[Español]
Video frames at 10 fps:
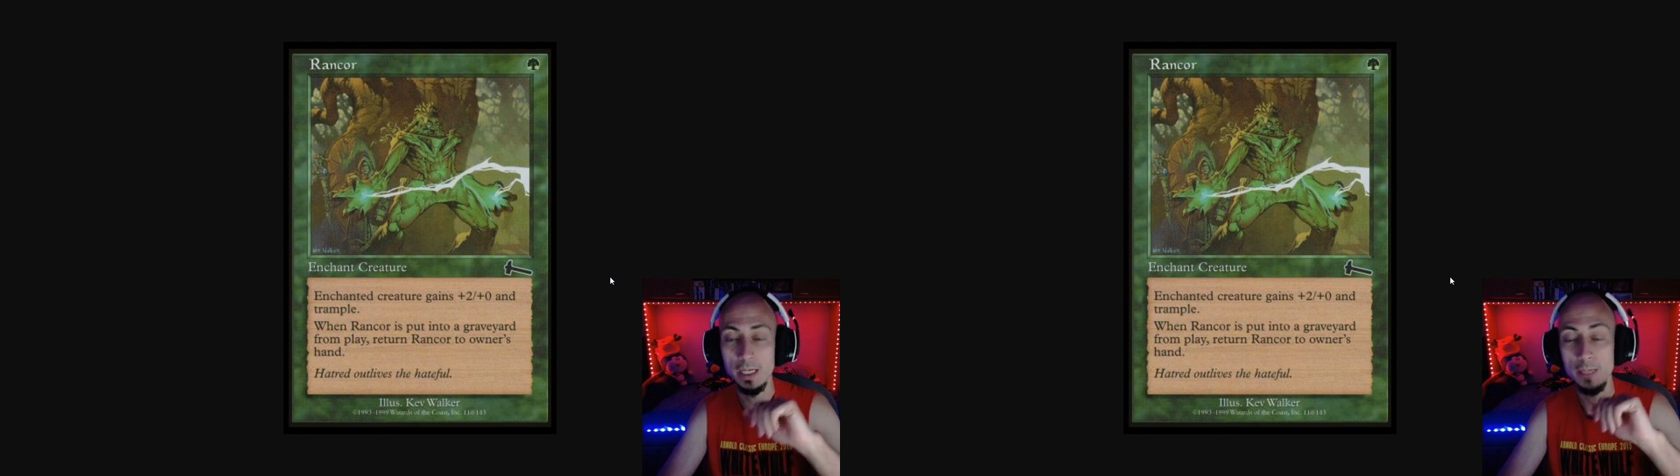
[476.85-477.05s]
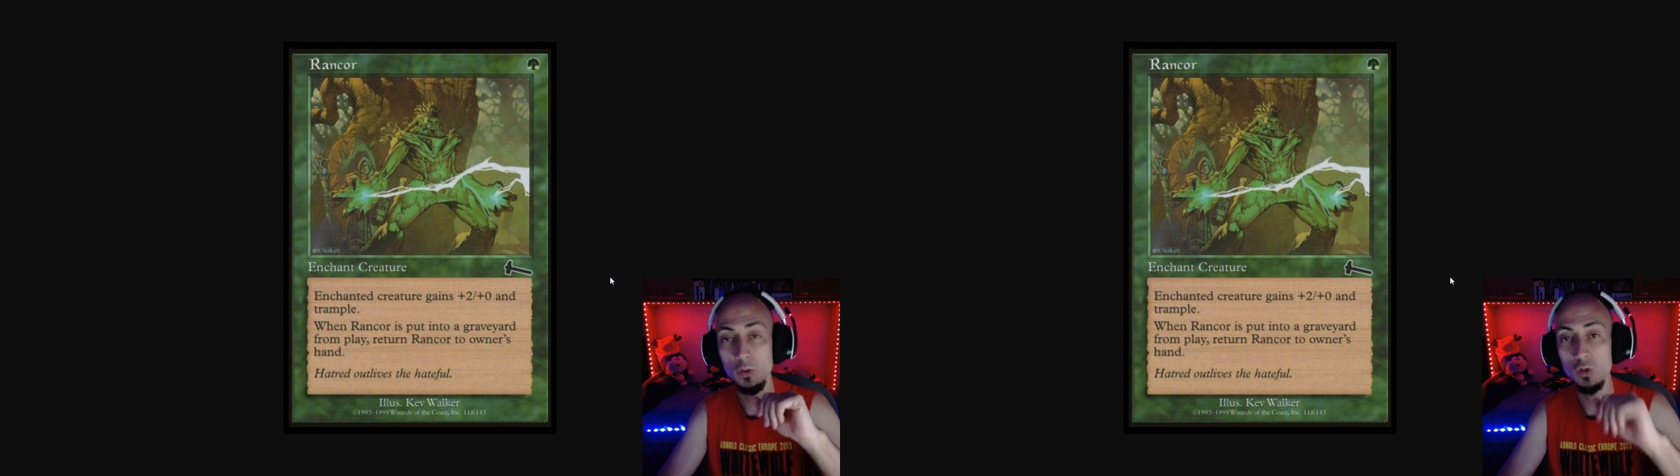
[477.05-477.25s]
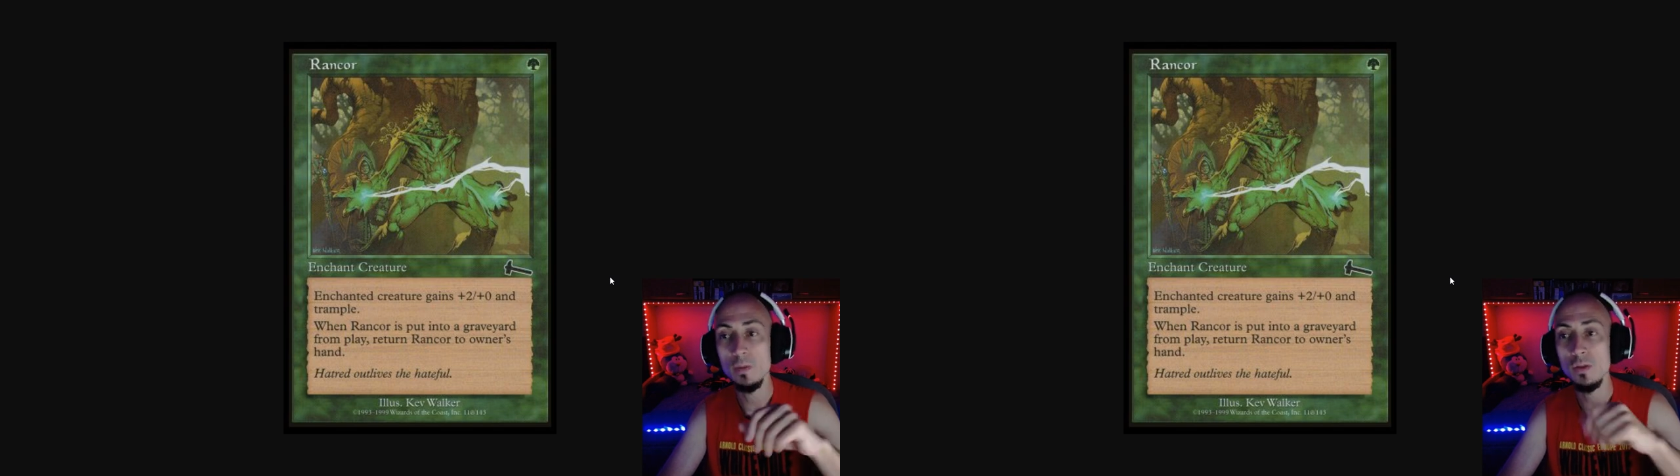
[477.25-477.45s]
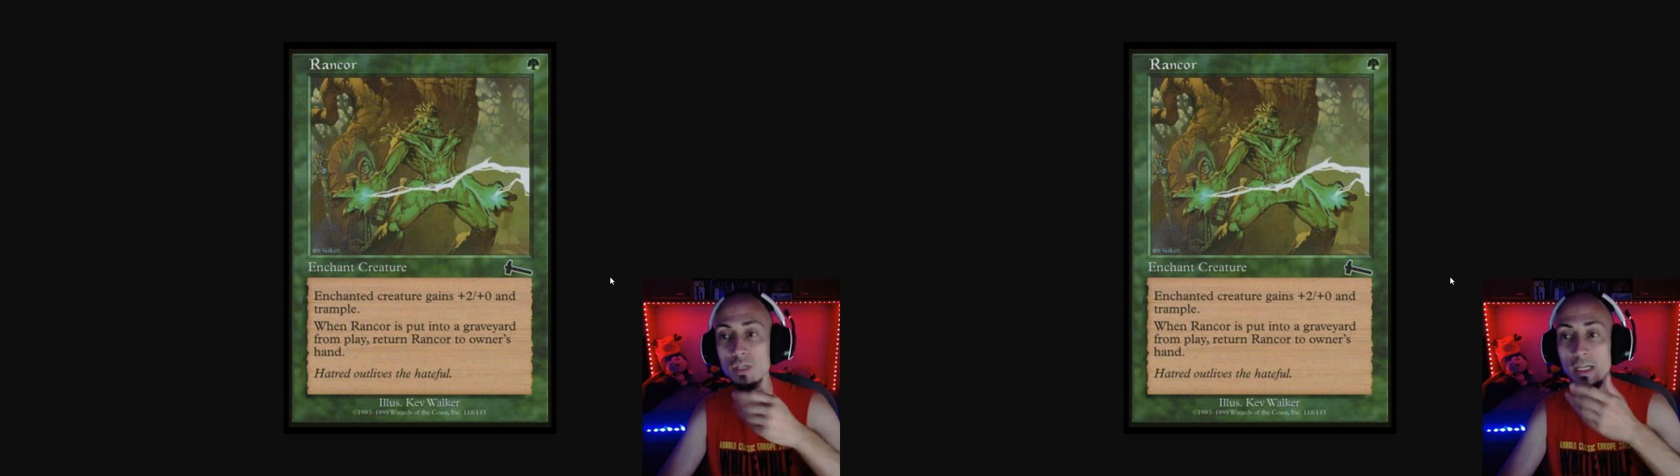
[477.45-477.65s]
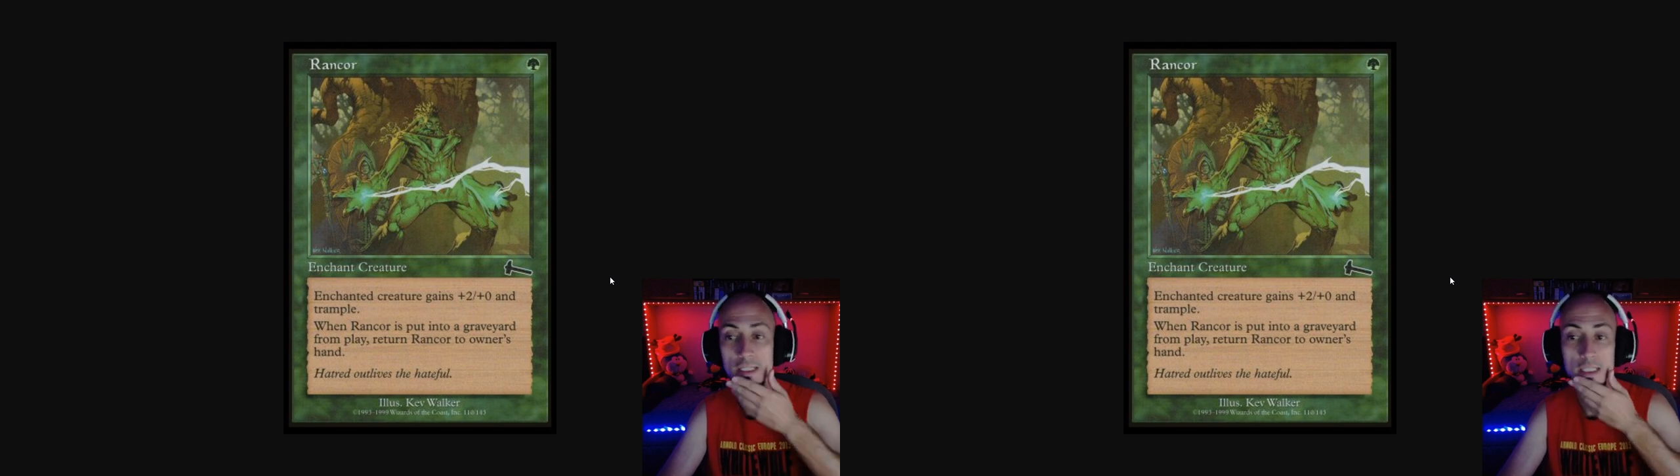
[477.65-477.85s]
cambió los mazos
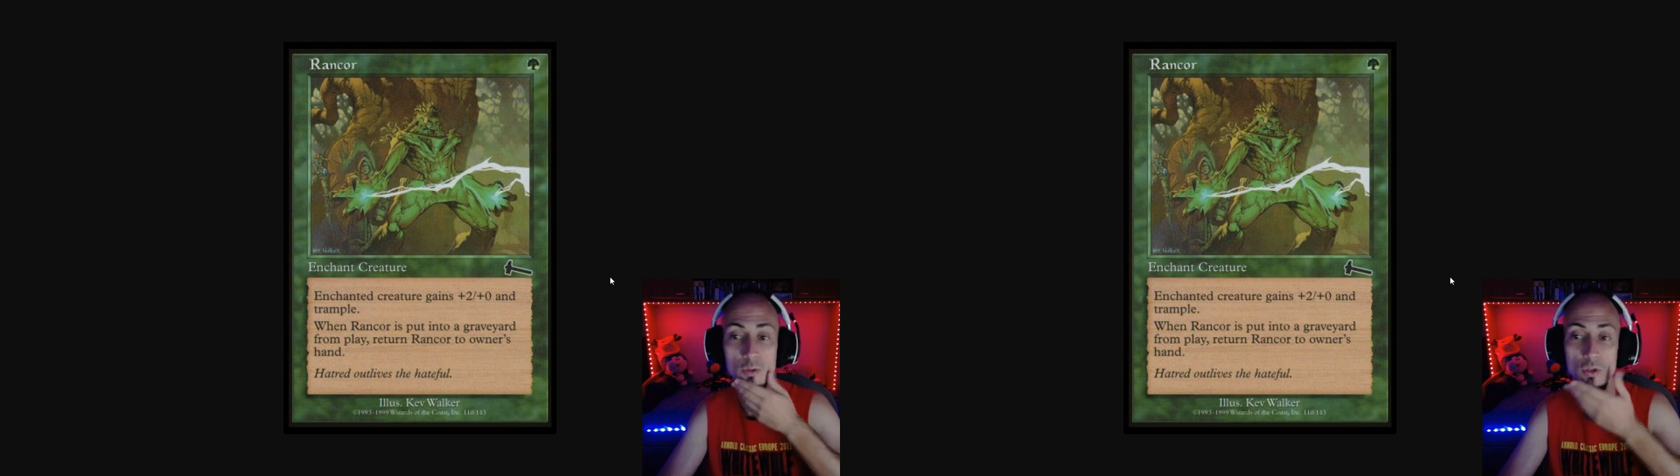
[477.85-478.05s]
agresivos.